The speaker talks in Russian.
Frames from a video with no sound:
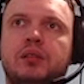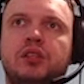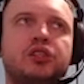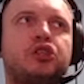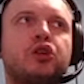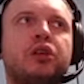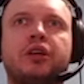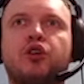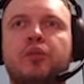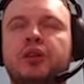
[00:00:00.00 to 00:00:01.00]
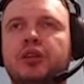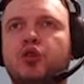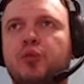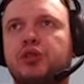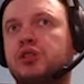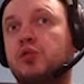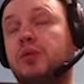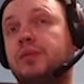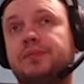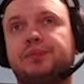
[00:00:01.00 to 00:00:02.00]
ты же ничего на них, кроме еды, не купишь
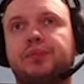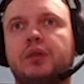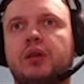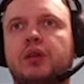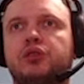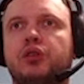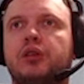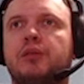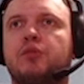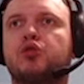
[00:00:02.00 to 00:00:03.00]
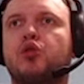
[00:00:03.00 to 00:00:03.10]
особо. Что на них ты можешь